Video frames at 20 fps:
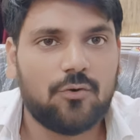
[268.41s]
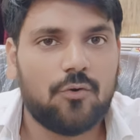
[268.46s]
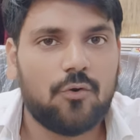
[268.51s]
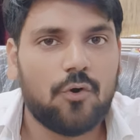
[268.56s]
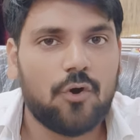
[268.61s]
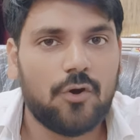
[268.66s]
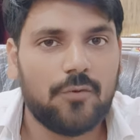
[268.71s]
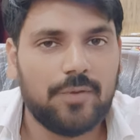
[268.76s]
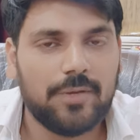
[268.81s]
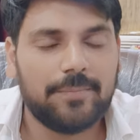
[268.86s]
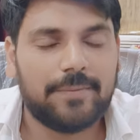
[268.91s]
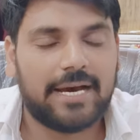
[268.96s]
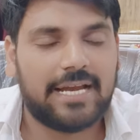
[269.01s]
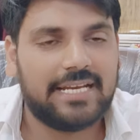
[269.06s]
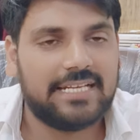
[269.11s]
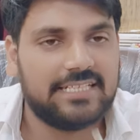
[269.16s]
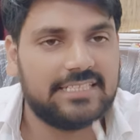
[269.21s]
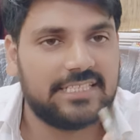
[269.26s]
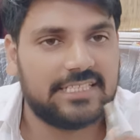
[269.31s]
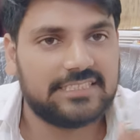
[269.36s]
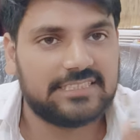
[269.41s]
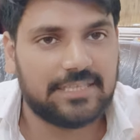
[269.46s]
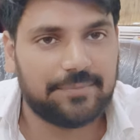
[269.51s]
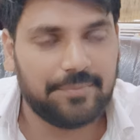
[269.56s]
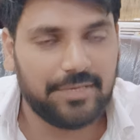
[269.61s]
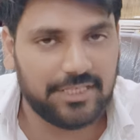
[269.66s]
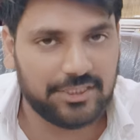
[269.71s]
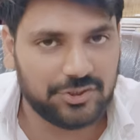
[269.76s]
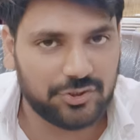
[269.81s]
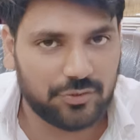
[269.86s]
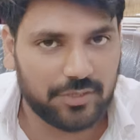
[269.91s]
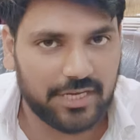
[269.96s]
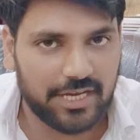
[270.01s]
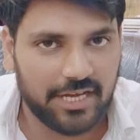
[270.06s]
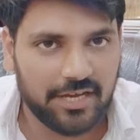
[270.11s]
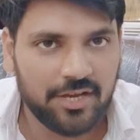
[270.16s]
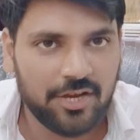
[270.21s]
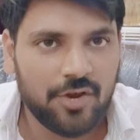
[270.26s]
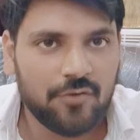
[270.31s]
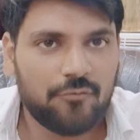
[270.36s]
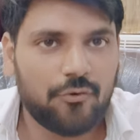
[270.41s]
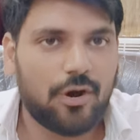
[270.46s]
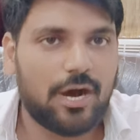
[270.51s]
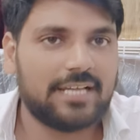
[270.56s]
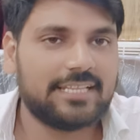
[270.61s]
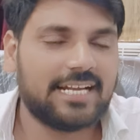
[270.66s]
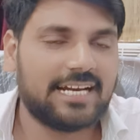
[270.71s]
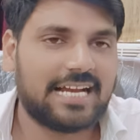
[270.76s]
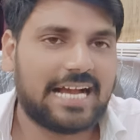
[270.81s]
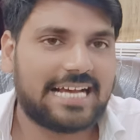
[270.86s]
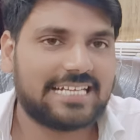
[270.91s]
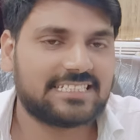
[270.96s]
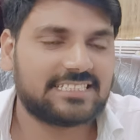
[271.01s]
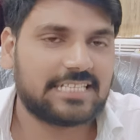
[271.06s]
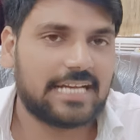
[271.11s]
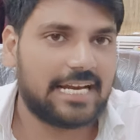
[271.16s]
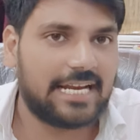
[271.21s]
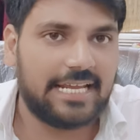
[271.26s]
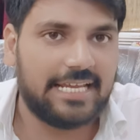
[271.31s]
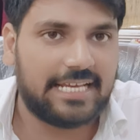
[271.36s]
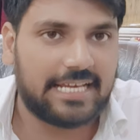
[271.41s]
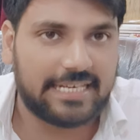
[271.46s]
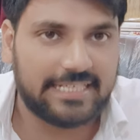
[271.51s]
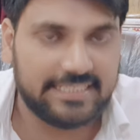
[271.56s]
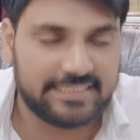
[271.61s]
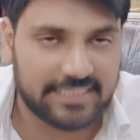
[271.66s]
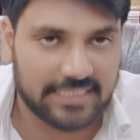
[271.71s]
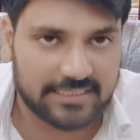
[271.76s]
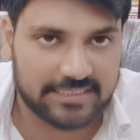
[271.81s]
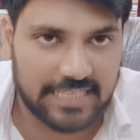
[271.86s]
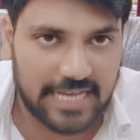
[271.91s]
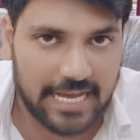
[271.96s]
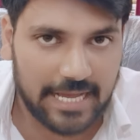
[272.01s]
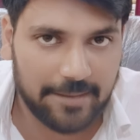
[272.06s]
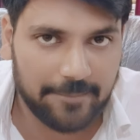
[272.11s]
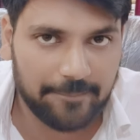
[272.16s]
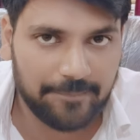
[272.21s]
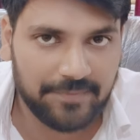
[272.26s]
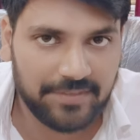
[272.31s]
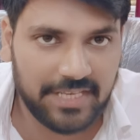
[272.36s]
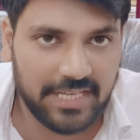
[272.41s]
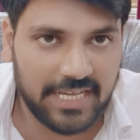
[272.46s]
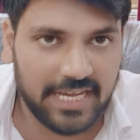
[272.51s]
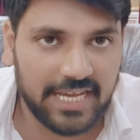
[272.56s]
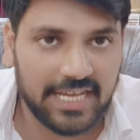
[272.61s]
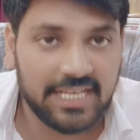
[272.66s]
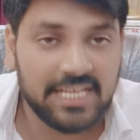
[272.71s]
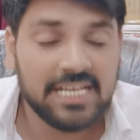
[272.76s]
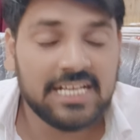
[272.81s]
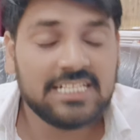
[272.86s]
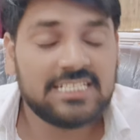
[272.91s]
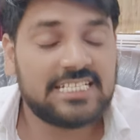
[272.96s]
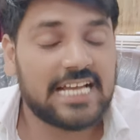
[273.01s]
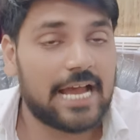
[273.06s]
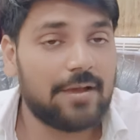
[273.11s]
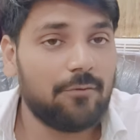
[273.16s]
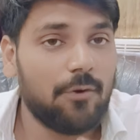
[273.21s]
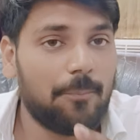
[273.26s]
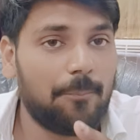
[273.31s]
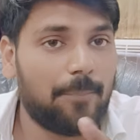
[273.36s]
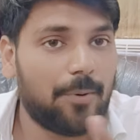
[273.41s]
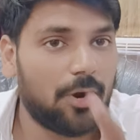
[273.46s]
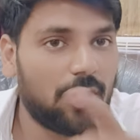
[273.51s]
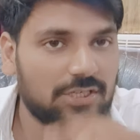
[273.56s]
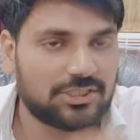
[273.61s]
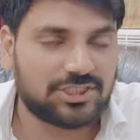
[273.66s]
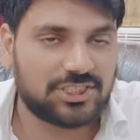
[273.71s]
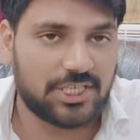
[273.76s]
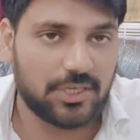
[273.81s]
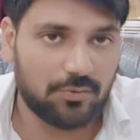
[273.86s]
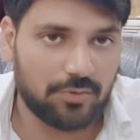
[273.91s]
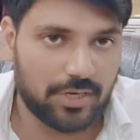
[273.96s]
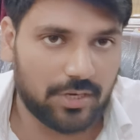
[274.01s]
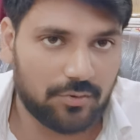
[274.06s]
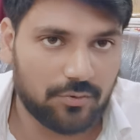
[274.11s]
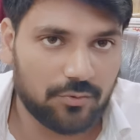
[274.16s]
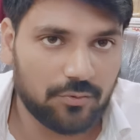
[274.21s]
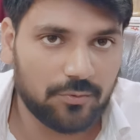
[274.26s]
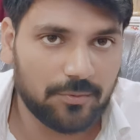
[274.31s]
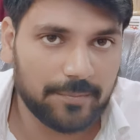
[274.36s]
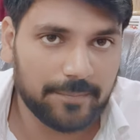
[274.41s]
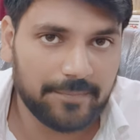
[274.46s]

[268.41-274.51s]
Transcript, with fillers: कोई भी मान लीजिए जमीन जो है वो अदर कास्ट का नहीं खरीद सकता है ठीक है चाहे वो प्लॉट्स क्यों ना हो